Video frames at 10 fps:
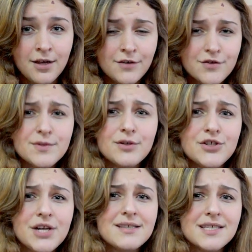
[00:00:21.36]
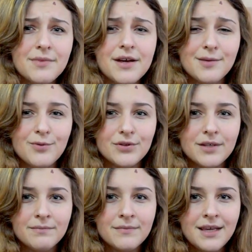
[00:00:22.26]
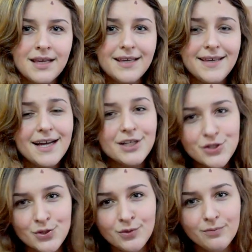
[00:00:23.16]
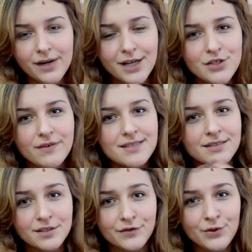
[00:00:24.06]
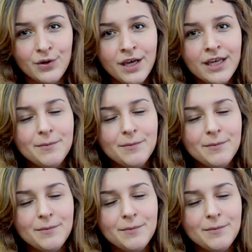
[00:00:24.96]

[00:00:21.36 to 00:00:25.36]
В чем заключается моя работа? Я хочу брать у вас интервью